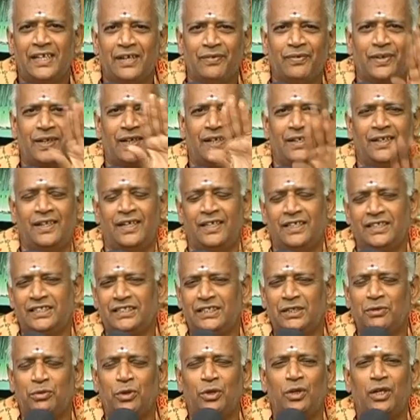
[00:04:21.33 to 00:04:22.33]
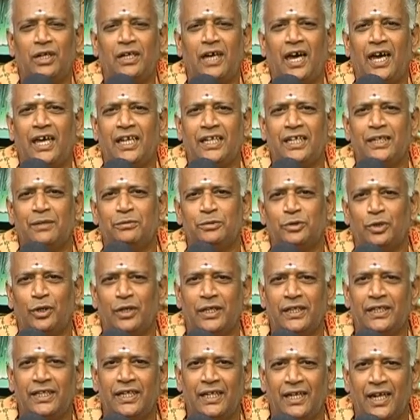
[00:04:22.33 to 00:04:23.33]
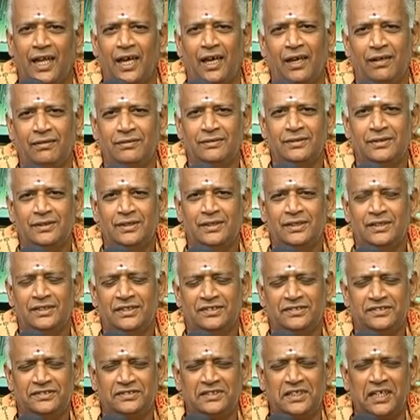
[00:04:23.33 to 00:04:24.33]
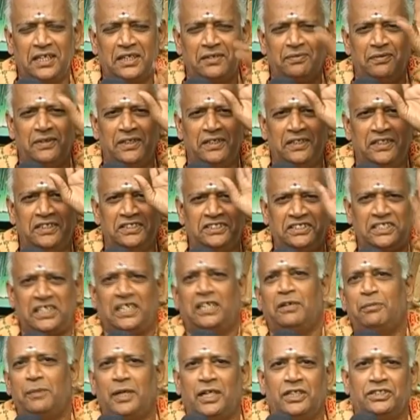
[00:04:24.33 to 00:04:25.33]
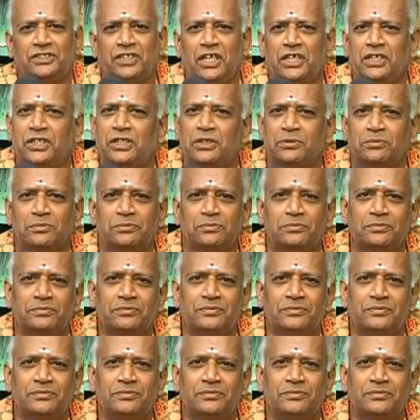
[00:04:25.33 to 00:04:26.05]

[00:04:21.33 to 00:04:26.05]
இவரை நினச்சி ஒரு காரியம் தொடங்கினா சர்வ நிச்சயமாக ஜெயிக்கும்